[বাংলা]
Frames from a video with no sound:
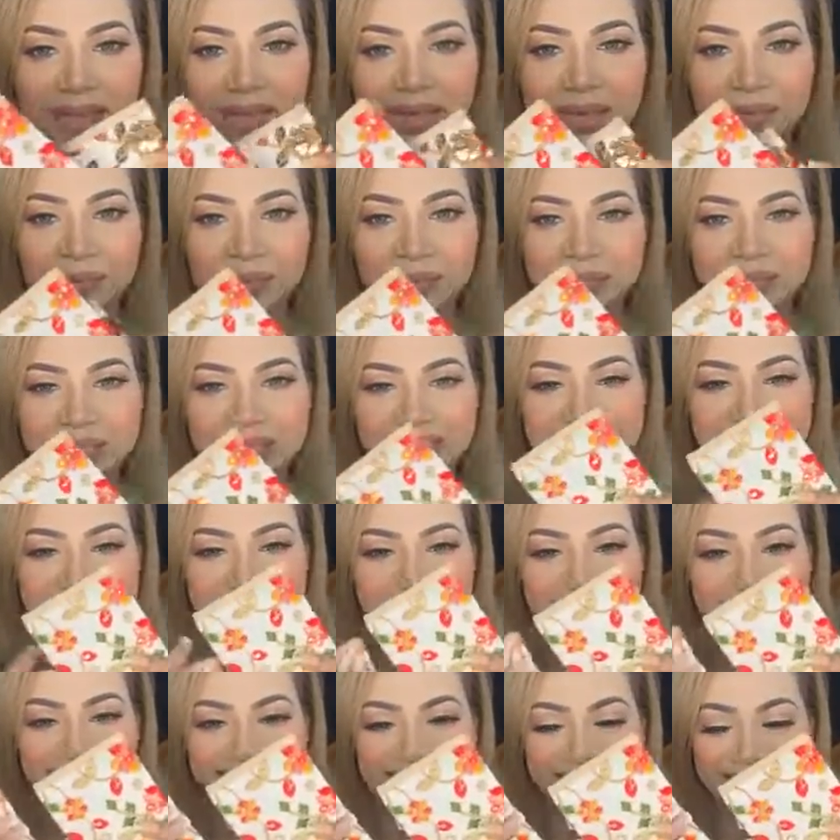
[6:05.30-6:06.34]
দেখলেই বোঝা
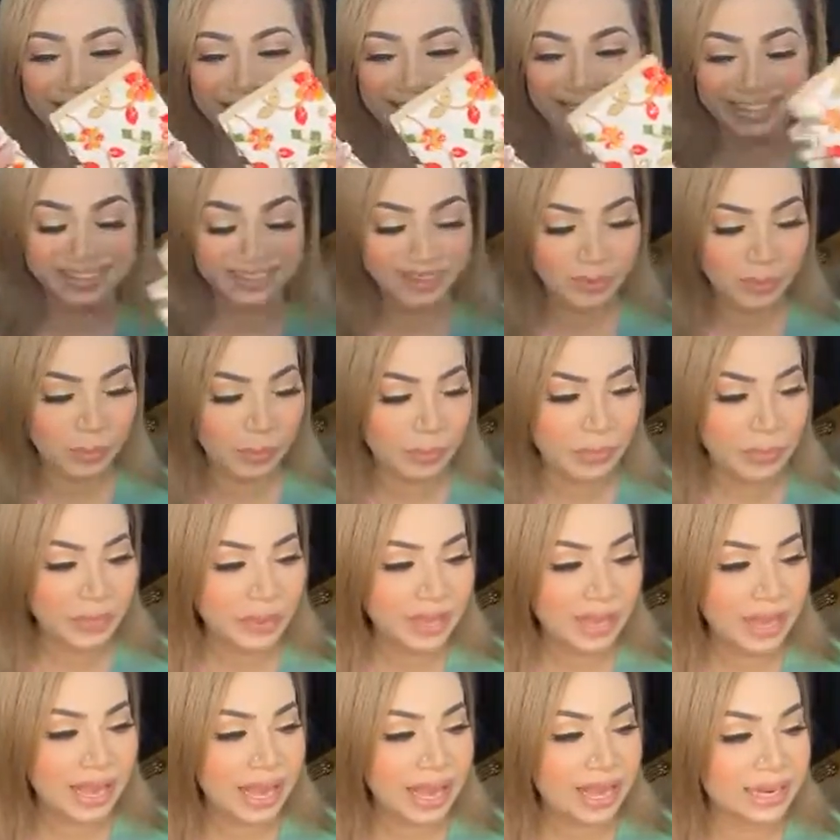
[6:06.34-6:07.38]
যায়
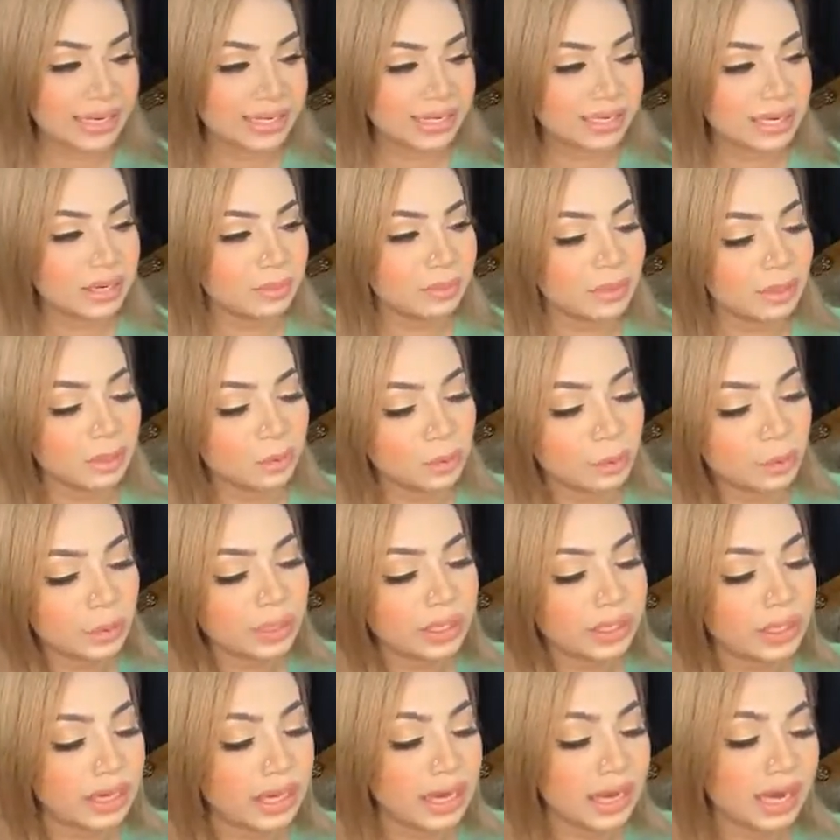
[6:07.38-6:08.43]
একটা আমি
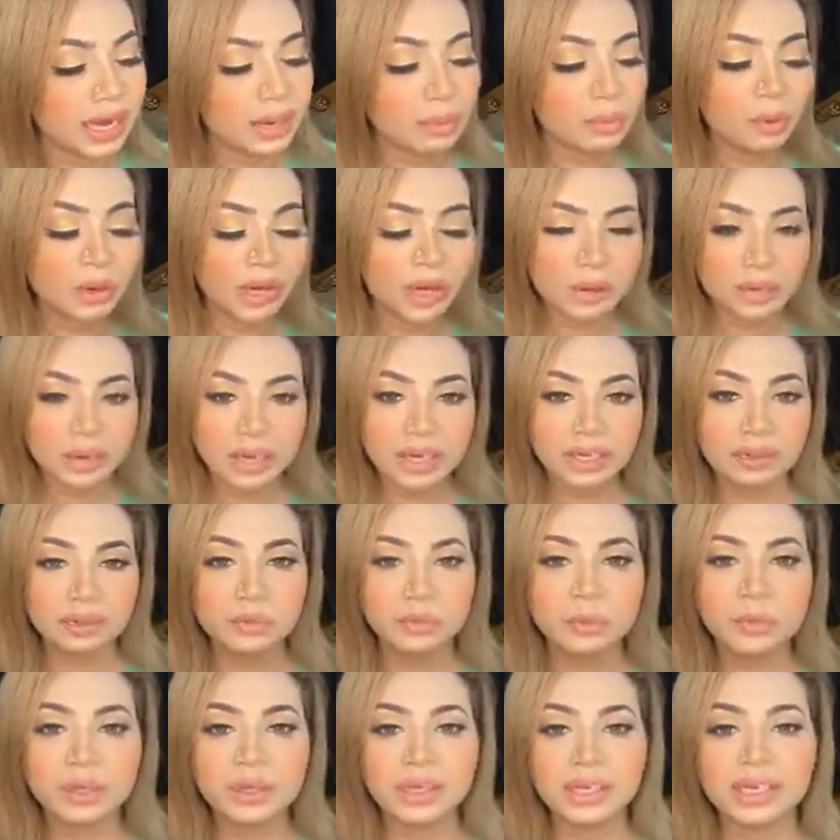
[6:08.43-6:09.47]
খুলি এবং এগুলা
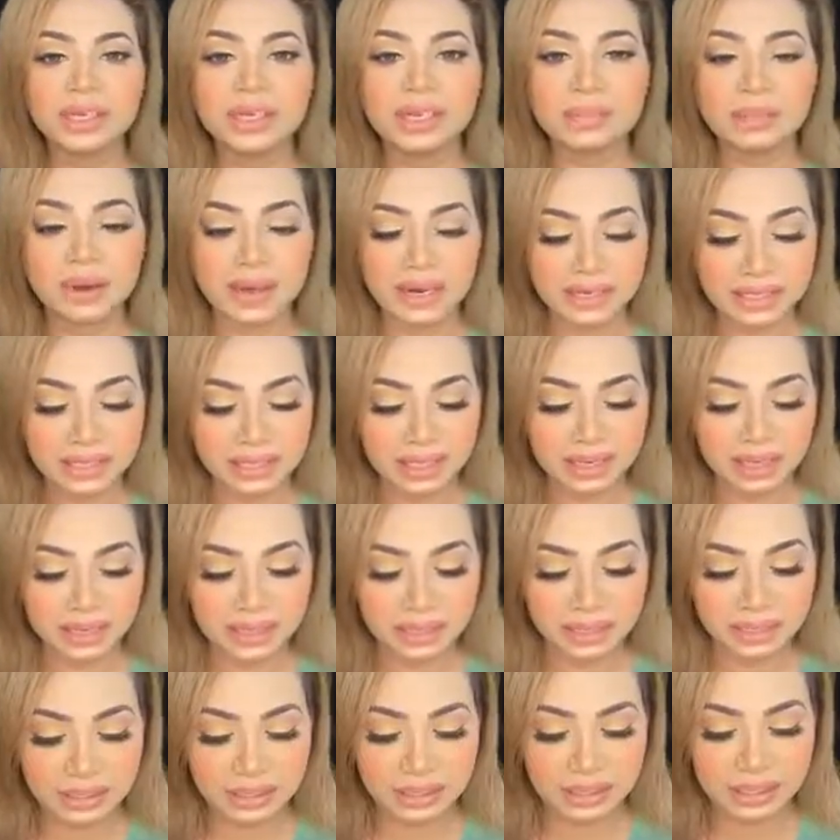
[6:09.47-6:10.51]
কিন্তু প্রত্যেকটা মাল্টি
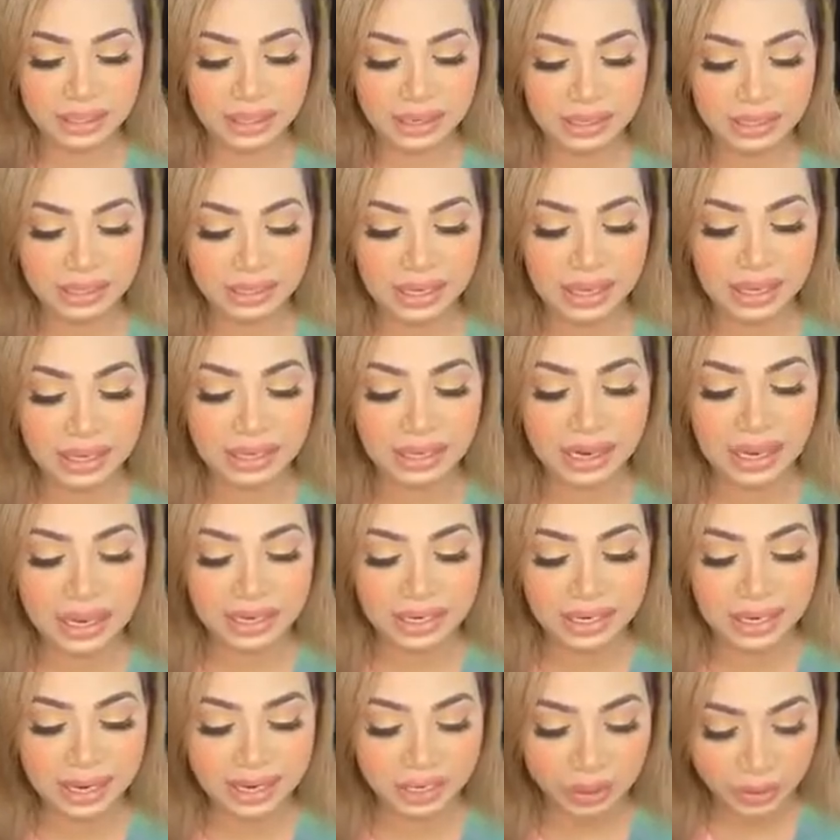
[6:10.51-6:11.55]
কালার এই যে দেখেন
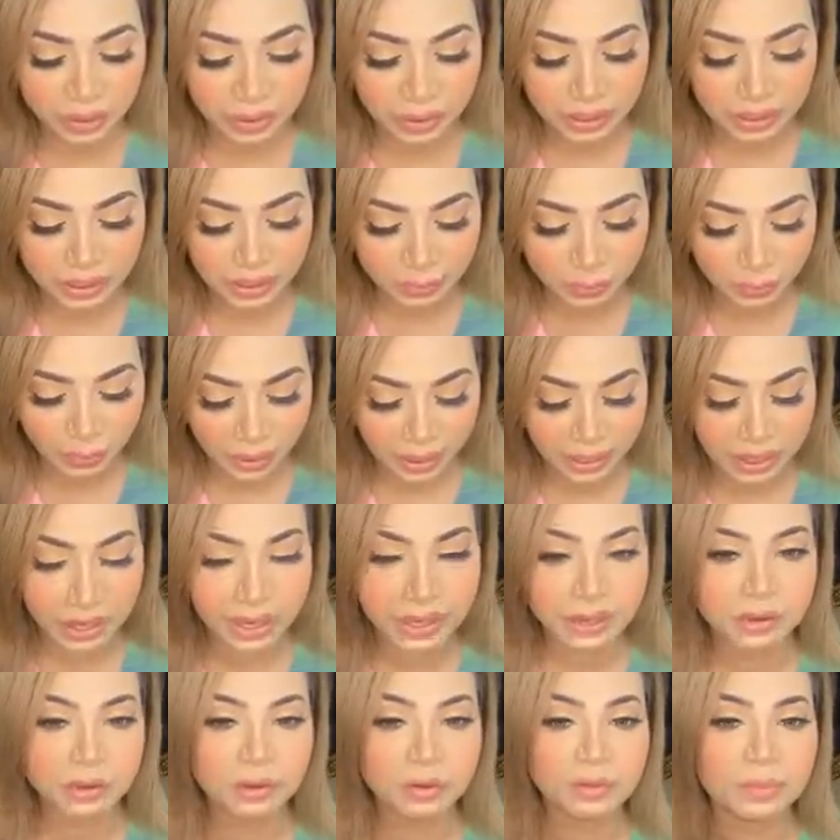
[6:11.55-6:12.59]
এটা আসলে ওয়ান
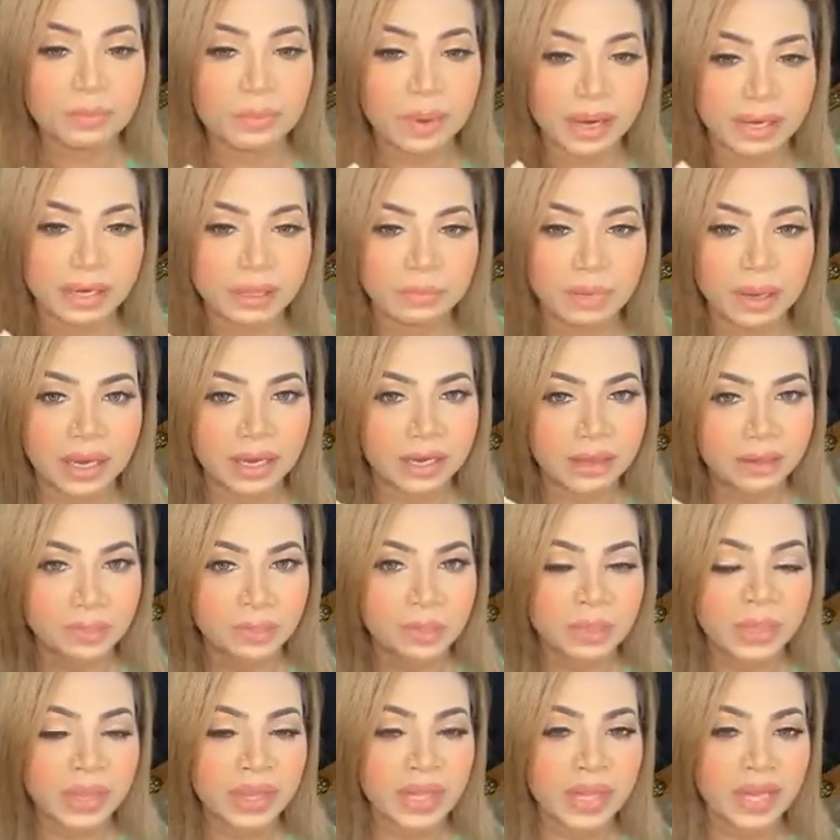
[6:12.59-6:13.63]
কাইন্ড অফ মানি ব্যাগ
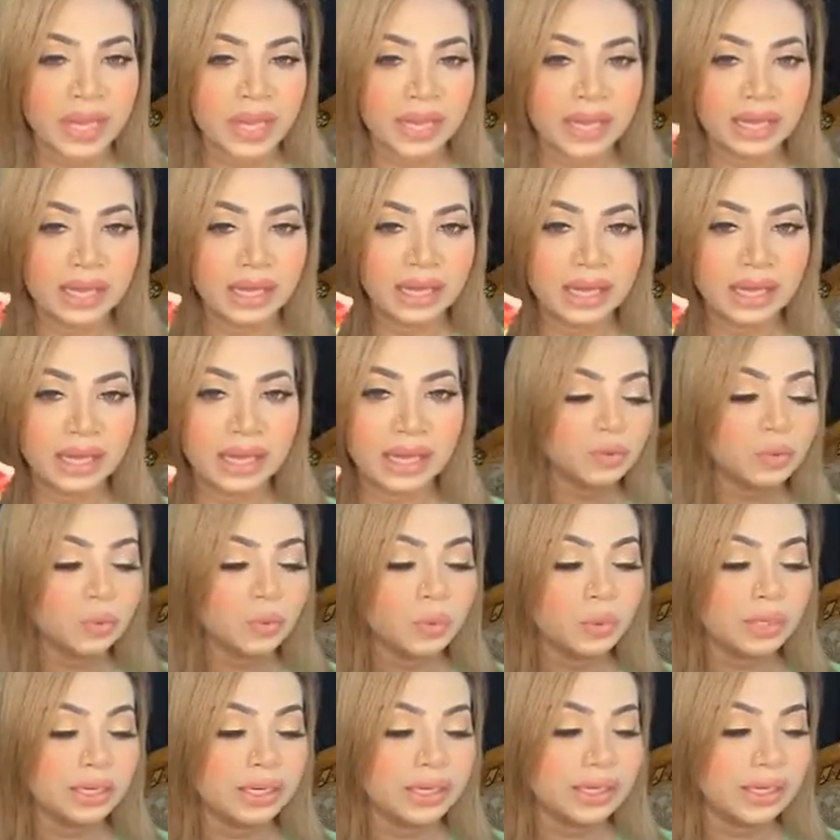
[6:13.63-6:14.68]
ইজ
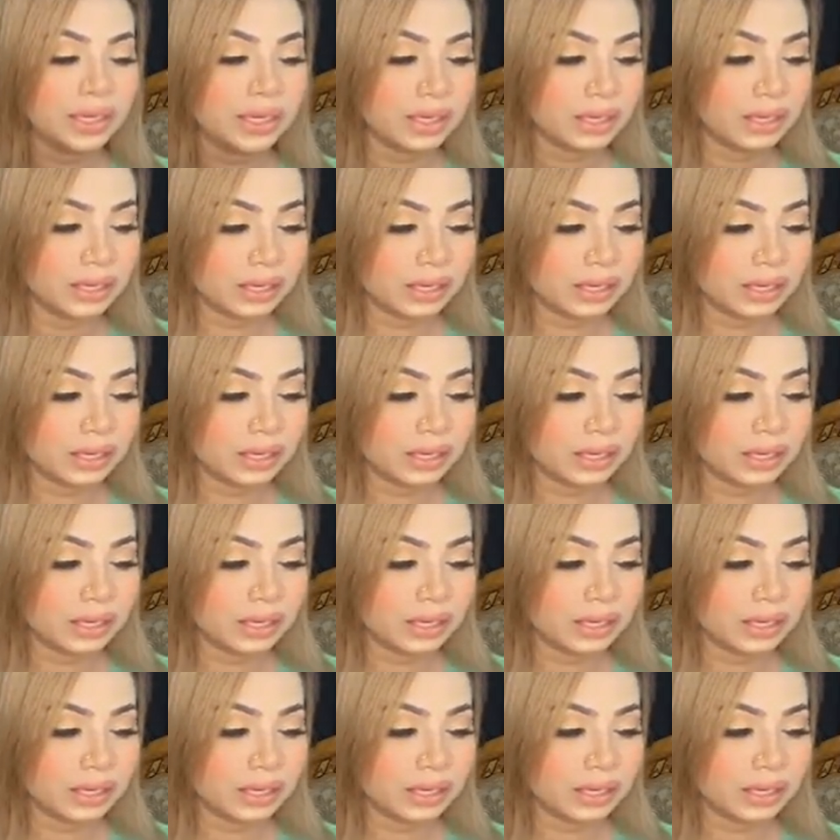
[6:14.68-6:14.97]
অনলি